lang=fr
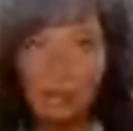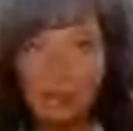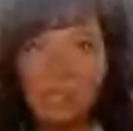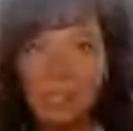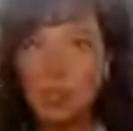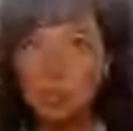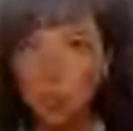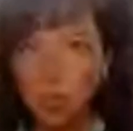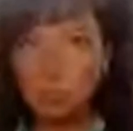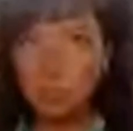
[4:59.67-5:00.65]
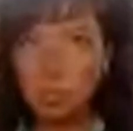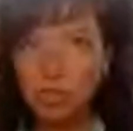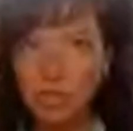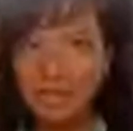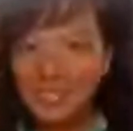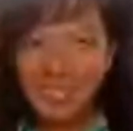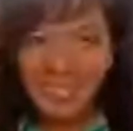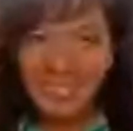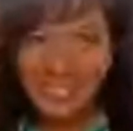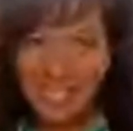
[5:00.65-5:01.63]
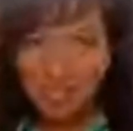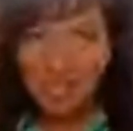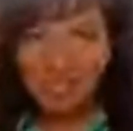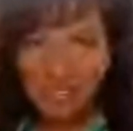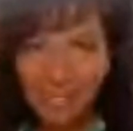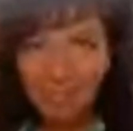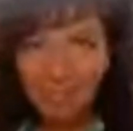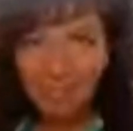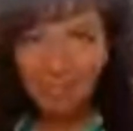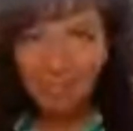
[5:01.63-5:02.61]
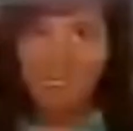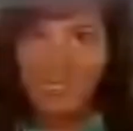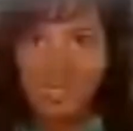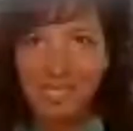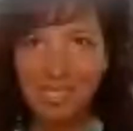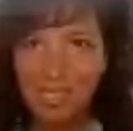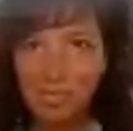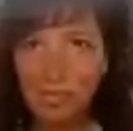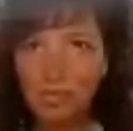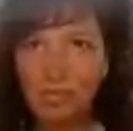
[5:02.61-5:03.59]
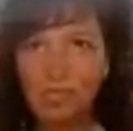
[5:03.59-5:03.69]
puis parce que tout le monde peut l'utiliser, les hommes, les femmes, puis euh, c'est ça